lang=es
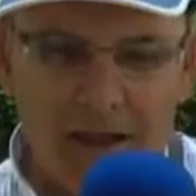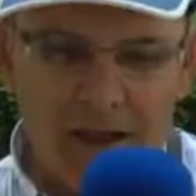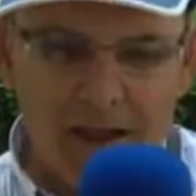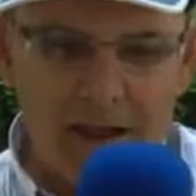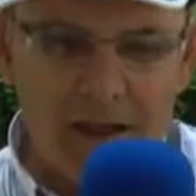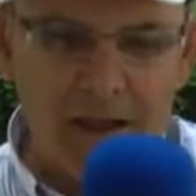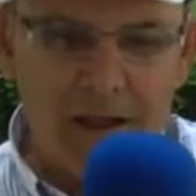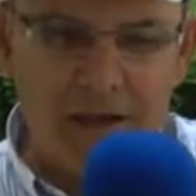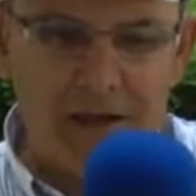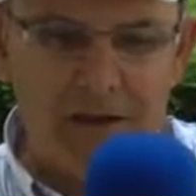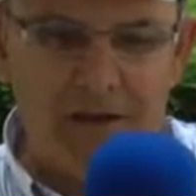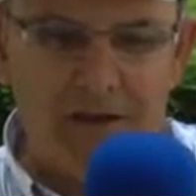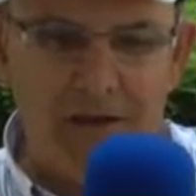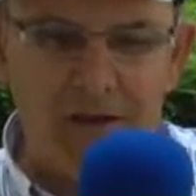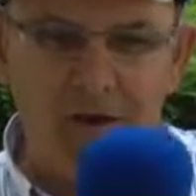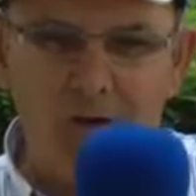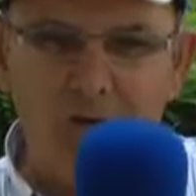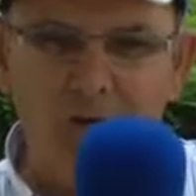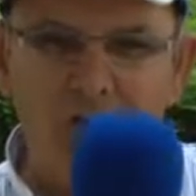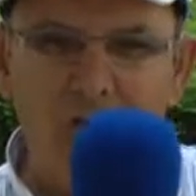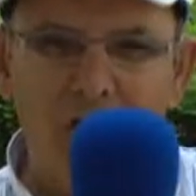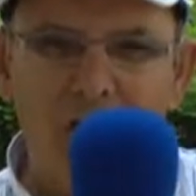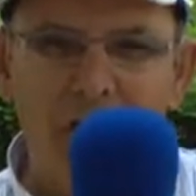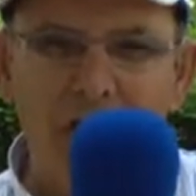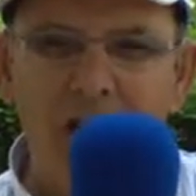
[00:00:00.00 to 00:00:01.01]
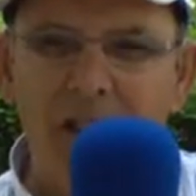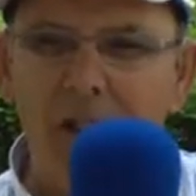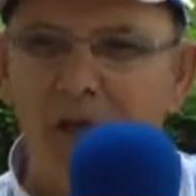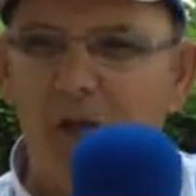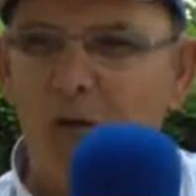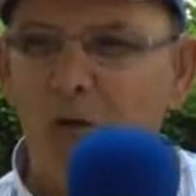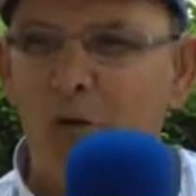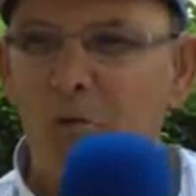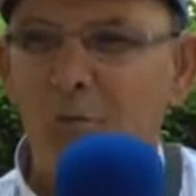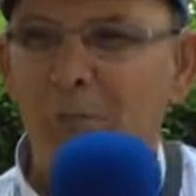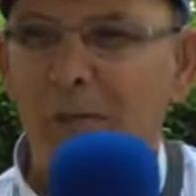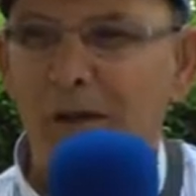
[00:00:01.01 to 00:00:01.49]
Eh, quiero que gane
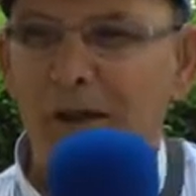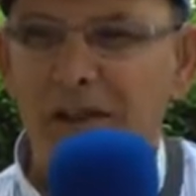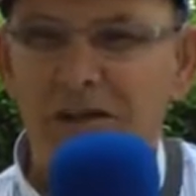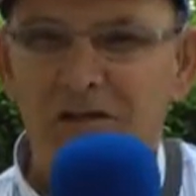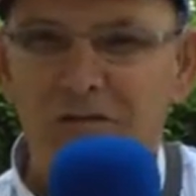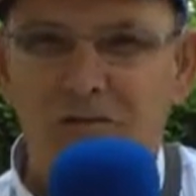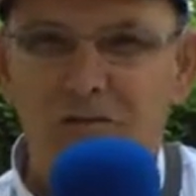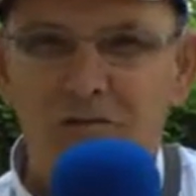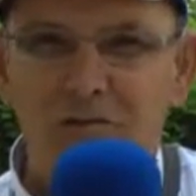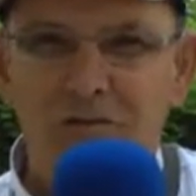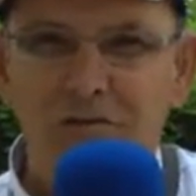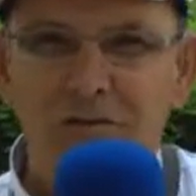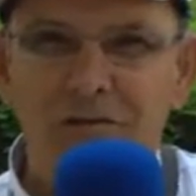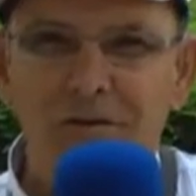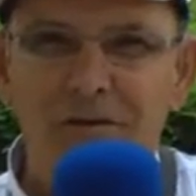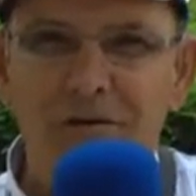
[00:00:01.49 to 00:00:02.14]
el Don Benito.